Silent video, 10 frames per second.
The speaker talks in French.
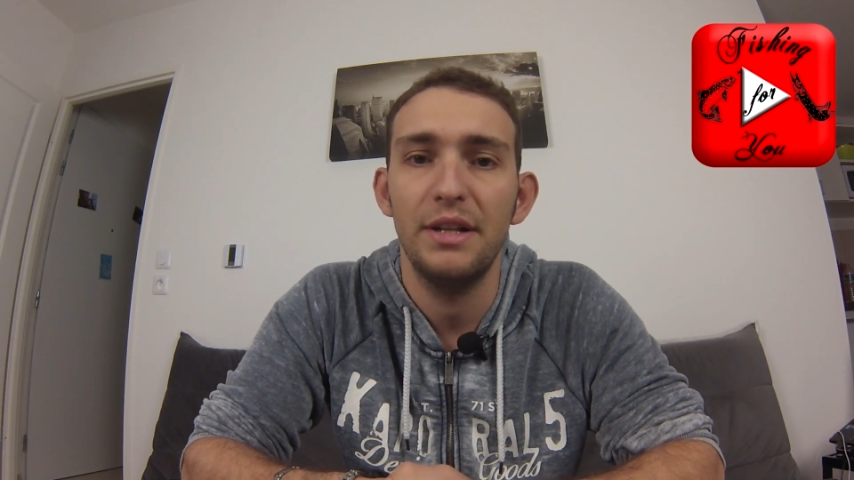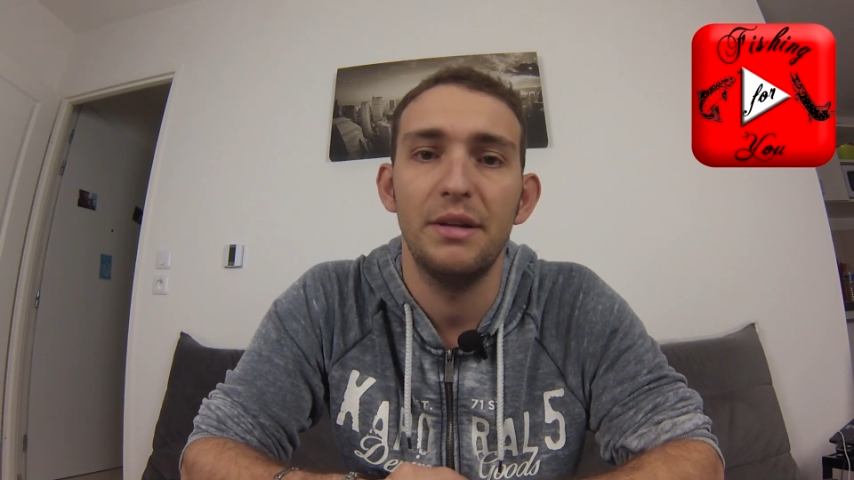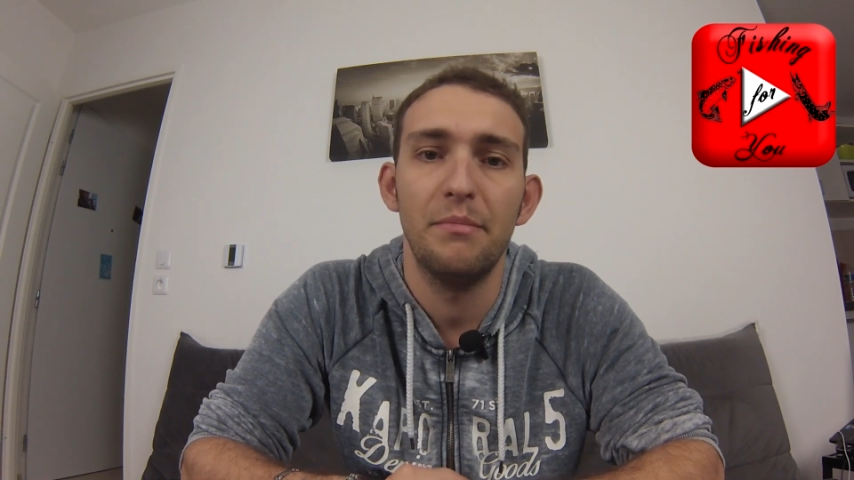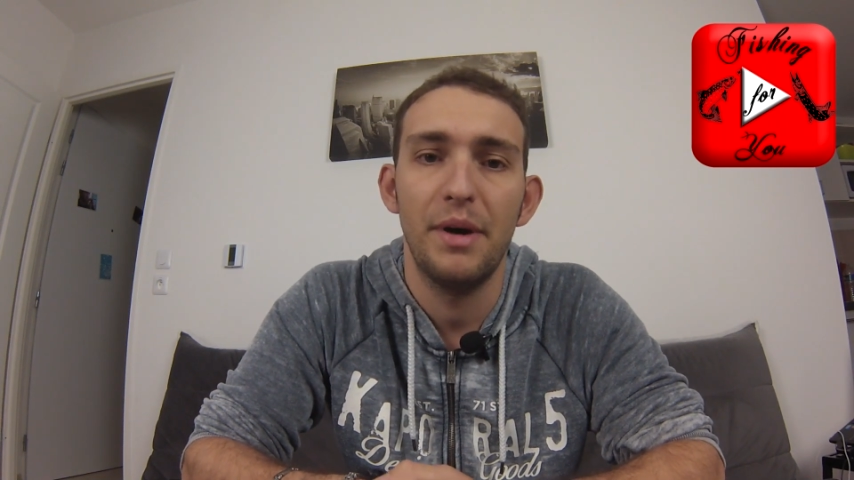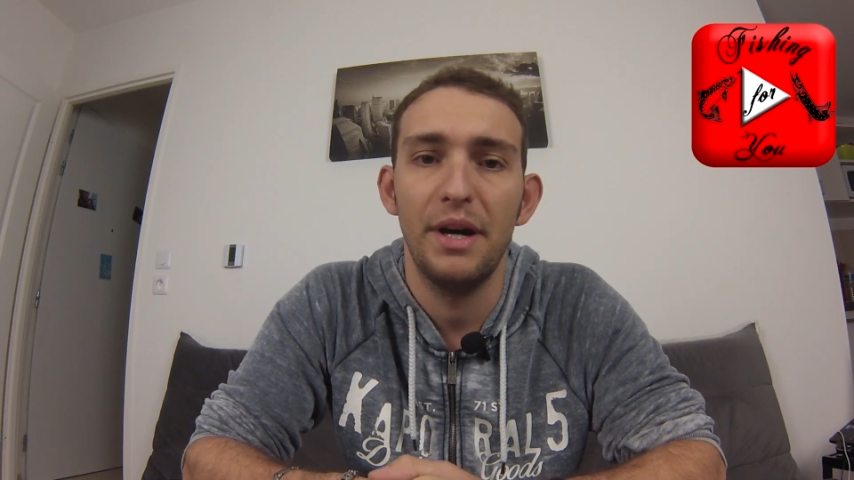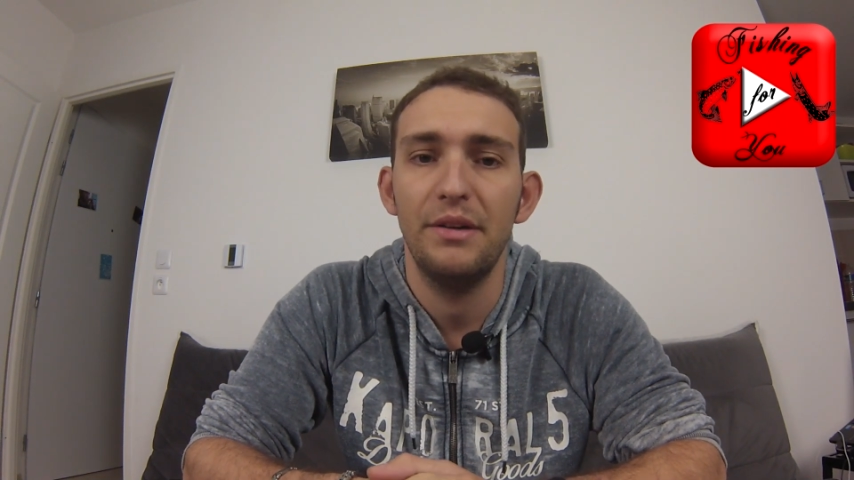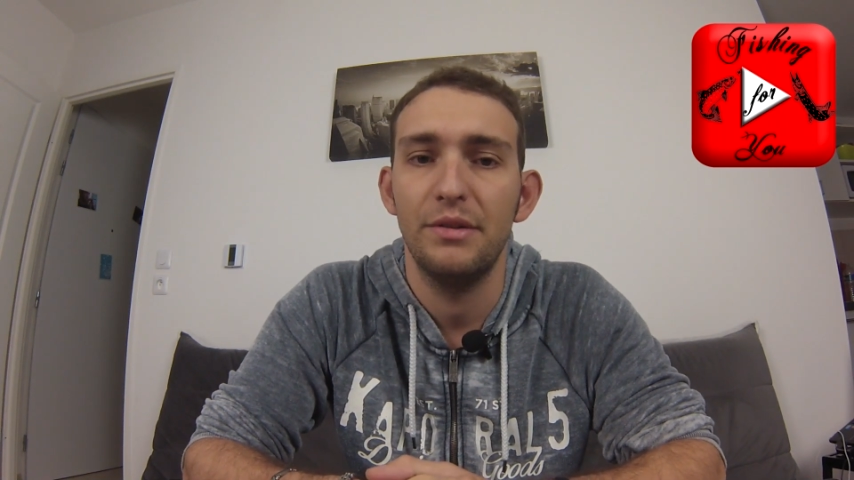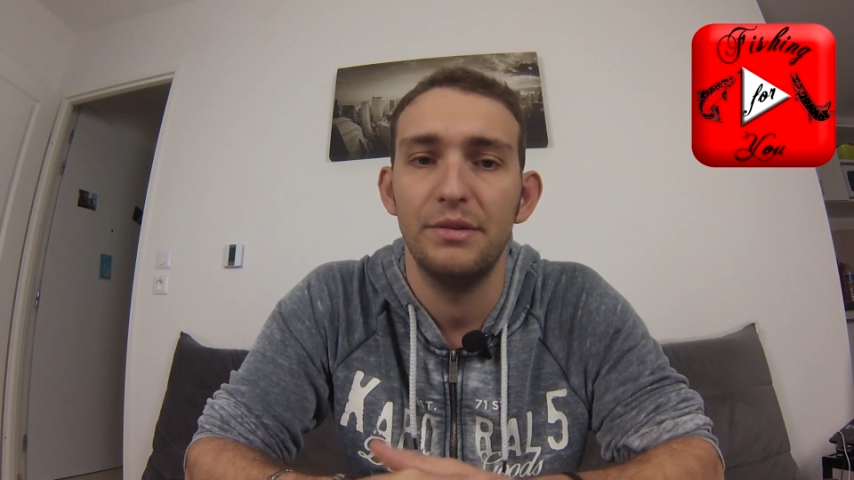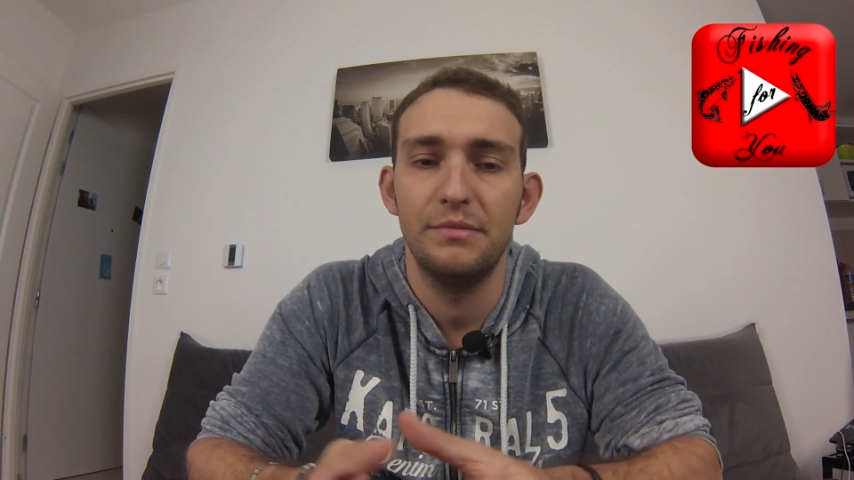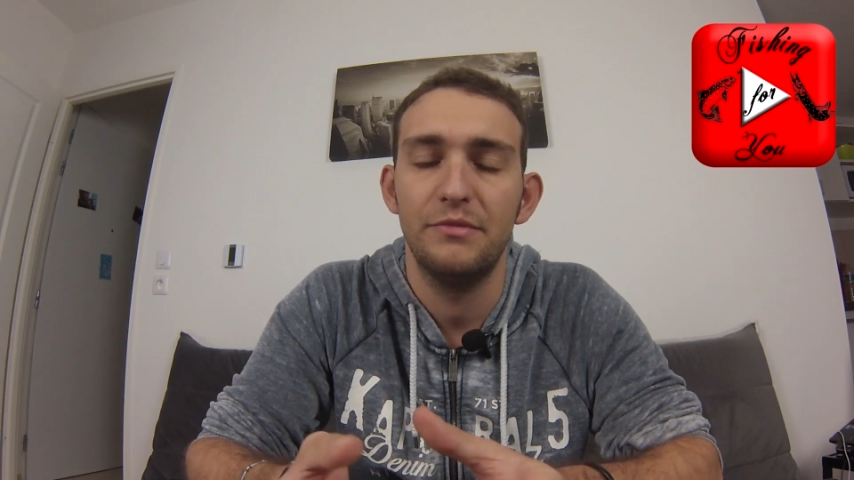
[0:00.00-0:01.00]
d'un pagre.
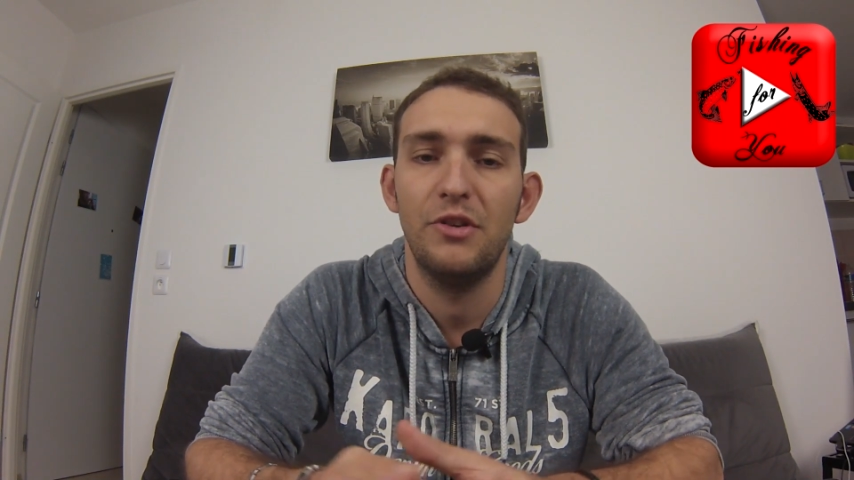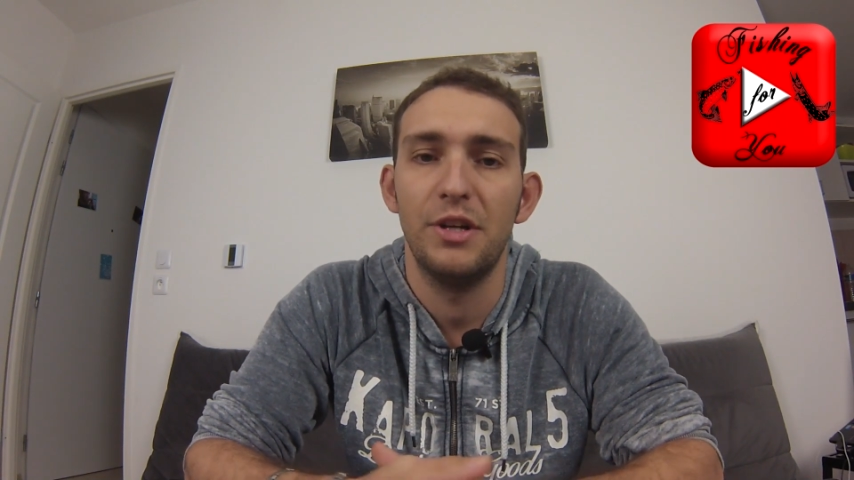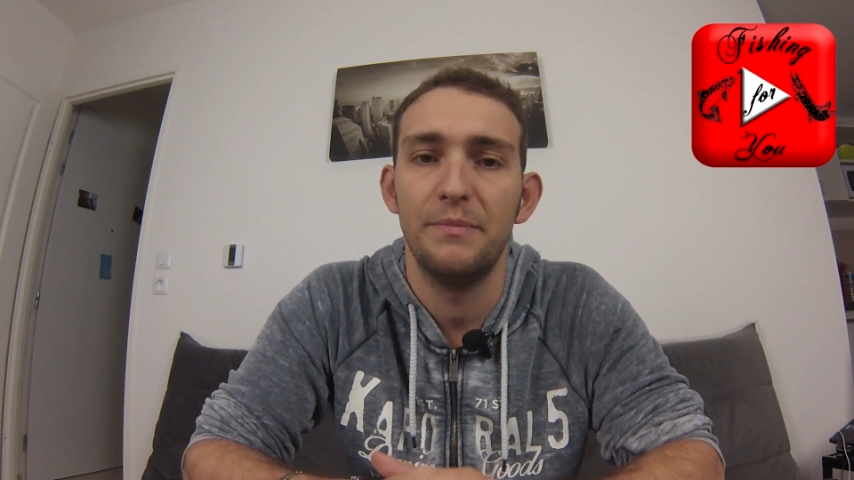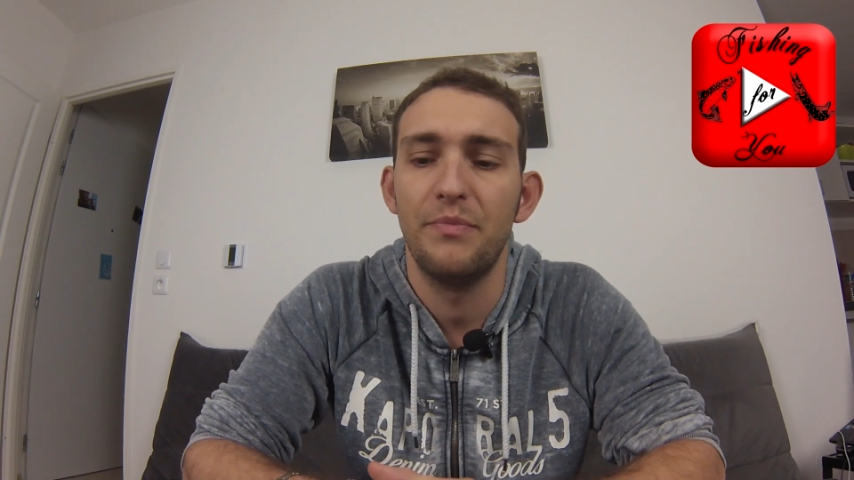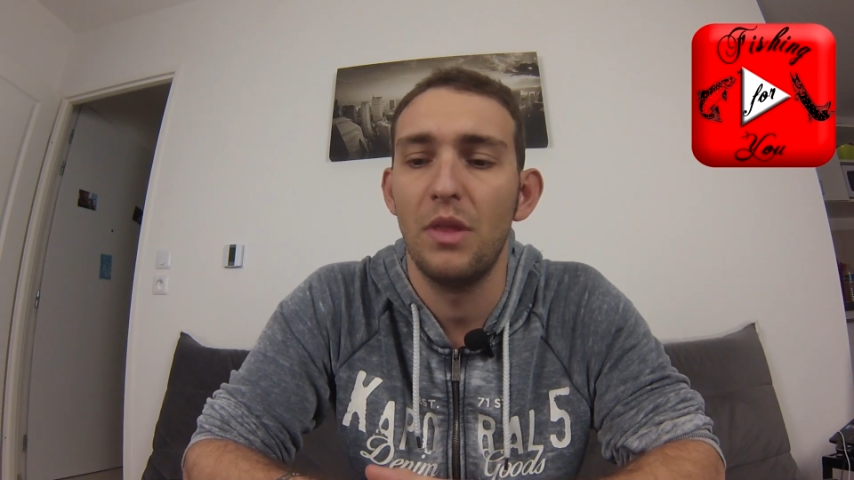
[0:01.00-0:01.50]
Voilà.